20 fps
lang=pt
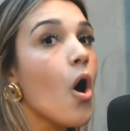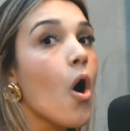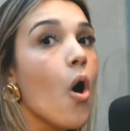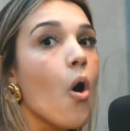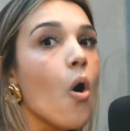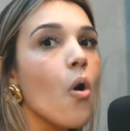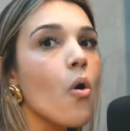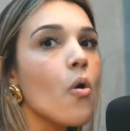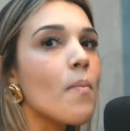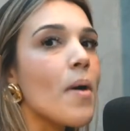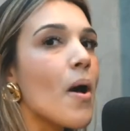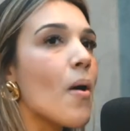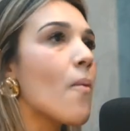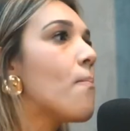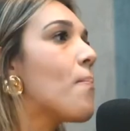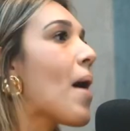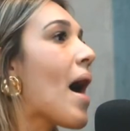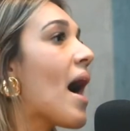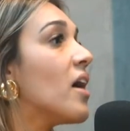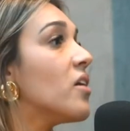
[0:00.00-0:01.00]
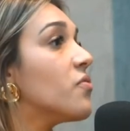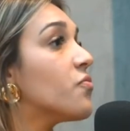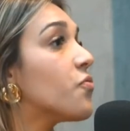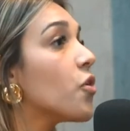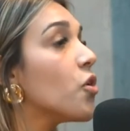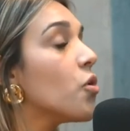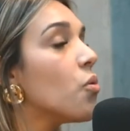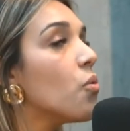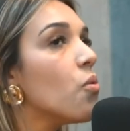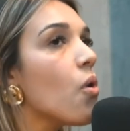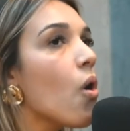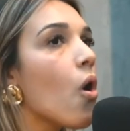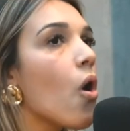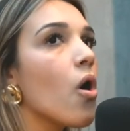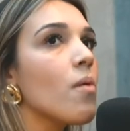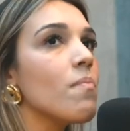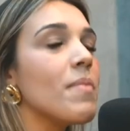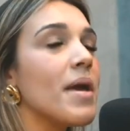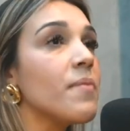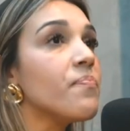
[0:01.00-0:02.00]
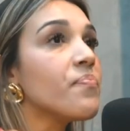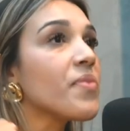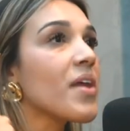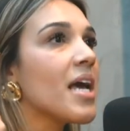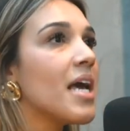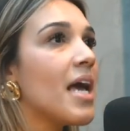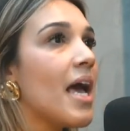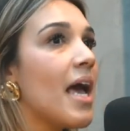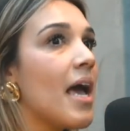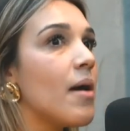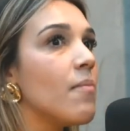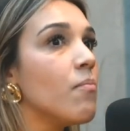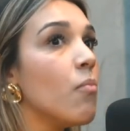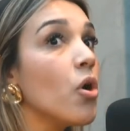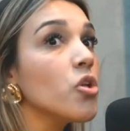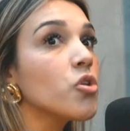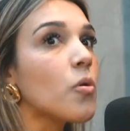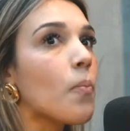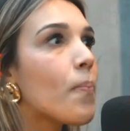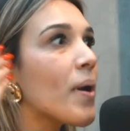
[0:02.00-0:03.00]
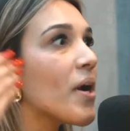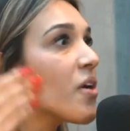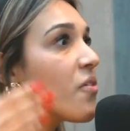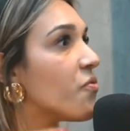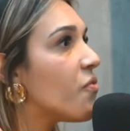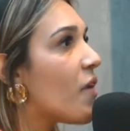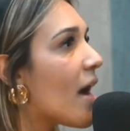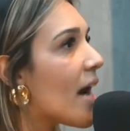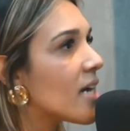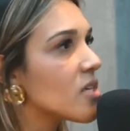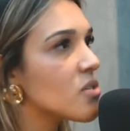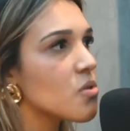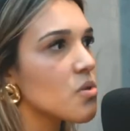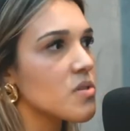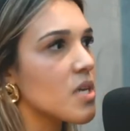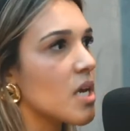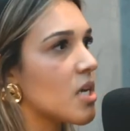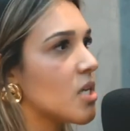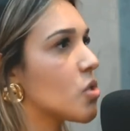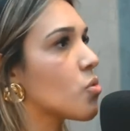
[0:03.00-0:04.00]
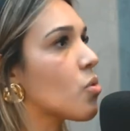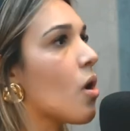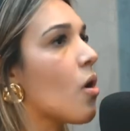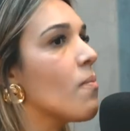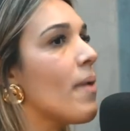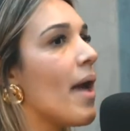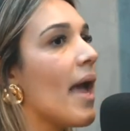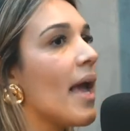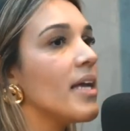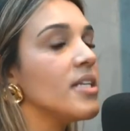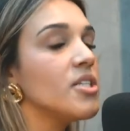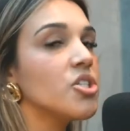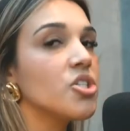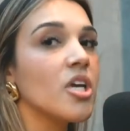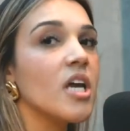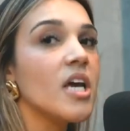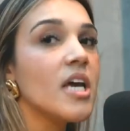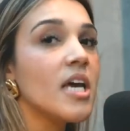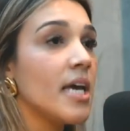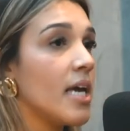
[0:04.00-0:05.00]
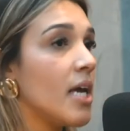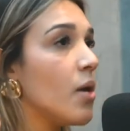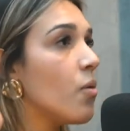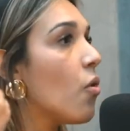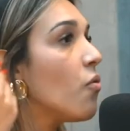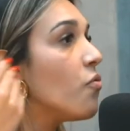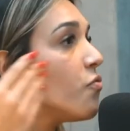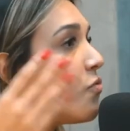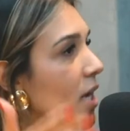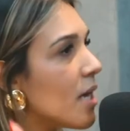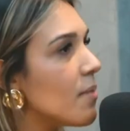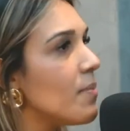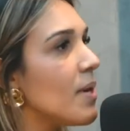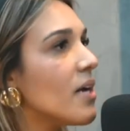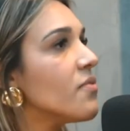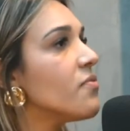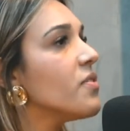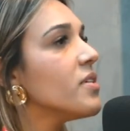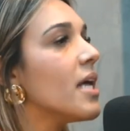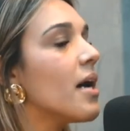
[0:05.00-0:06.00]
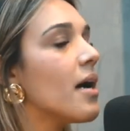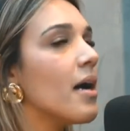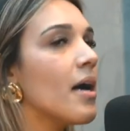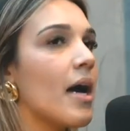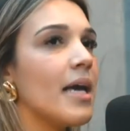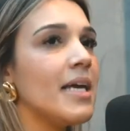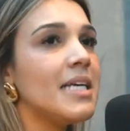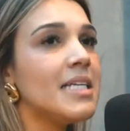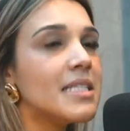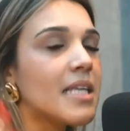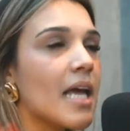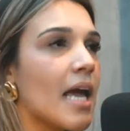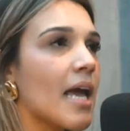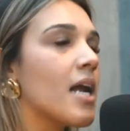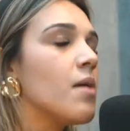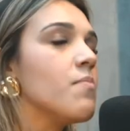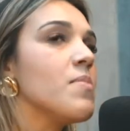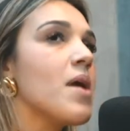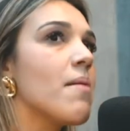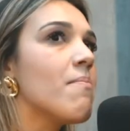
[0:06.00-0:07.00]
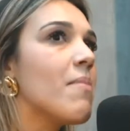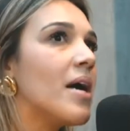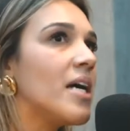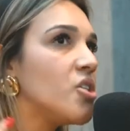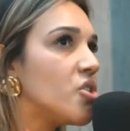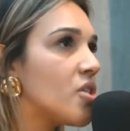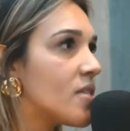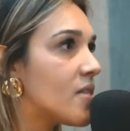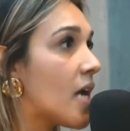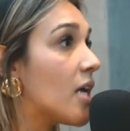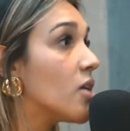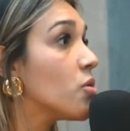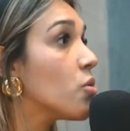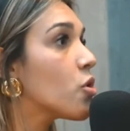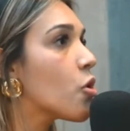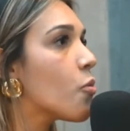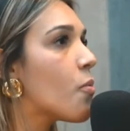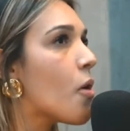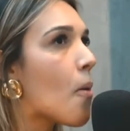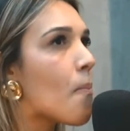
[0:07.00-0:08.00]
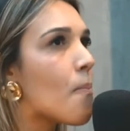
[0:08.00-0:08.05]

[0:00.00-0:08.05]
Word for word: Ou meu pai foi um homem é, muito perverso sexualmente, eu ouvi a minha vida inteira a minha mãe dizendo que o meu